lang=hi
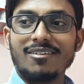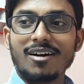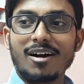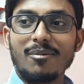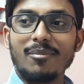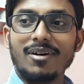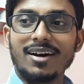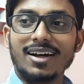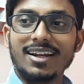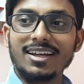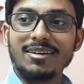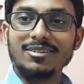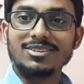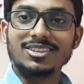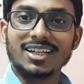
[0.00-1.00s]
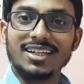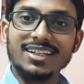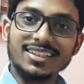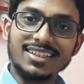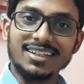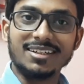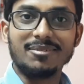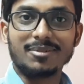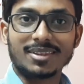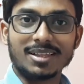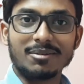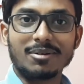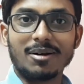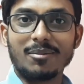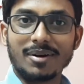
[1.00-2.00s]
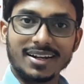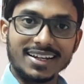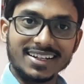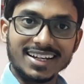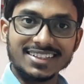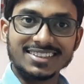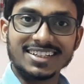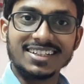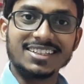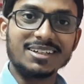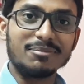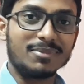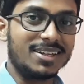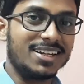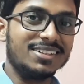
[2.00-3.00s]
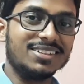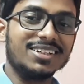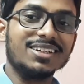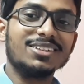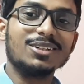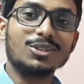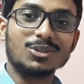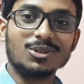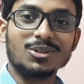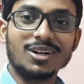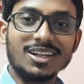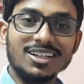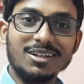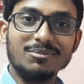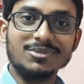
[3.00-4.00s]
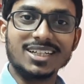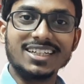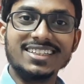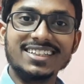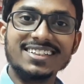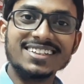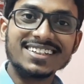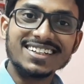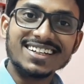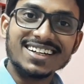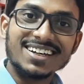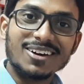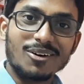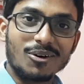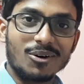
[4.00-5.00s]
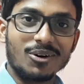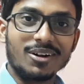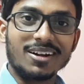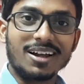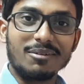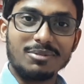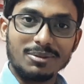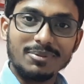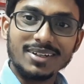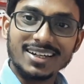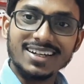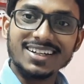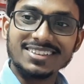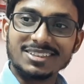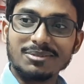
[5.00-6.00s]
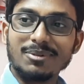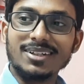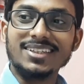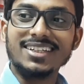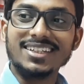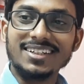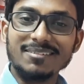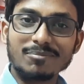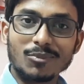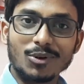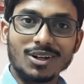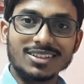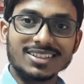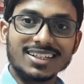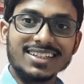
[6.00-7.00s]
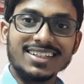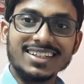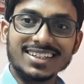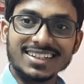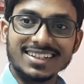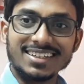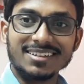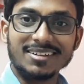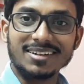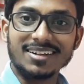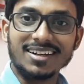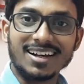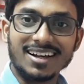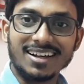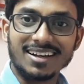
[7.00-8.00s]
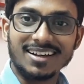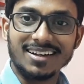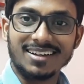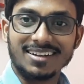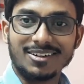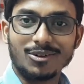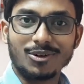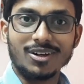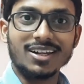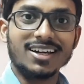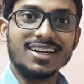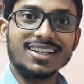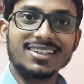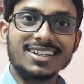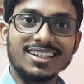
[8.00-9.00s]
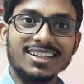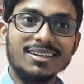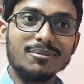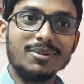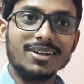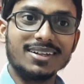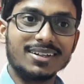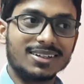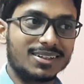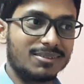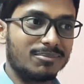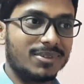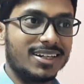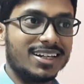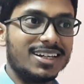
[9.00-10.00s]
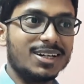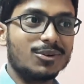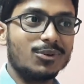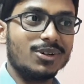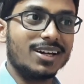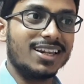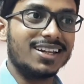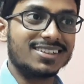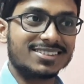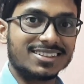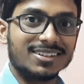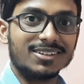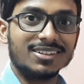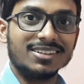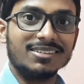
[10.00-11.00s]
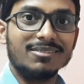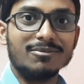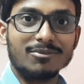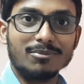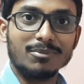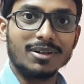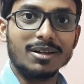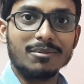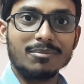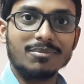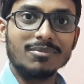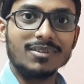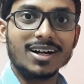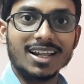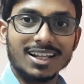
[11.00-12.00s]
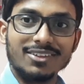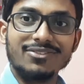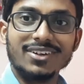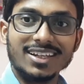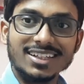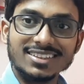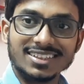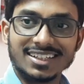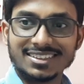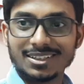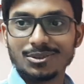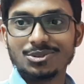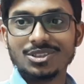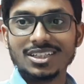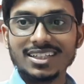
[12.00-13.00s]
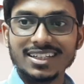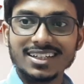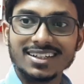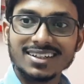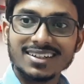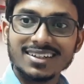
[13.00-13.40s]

हमारे चहेते मतलब हमारे क्या चहेते मेरे चहेते तो अली हमज़ा ही थे और अभी भी हैं ऐसी बात नहीं है और ऐसा नहीं है कि रॉयल हयात के लिए मेरे मेरे लिए कोई अलग से मतलब गलत फीलिंग्स हैं ऐसा कुछ नहीं है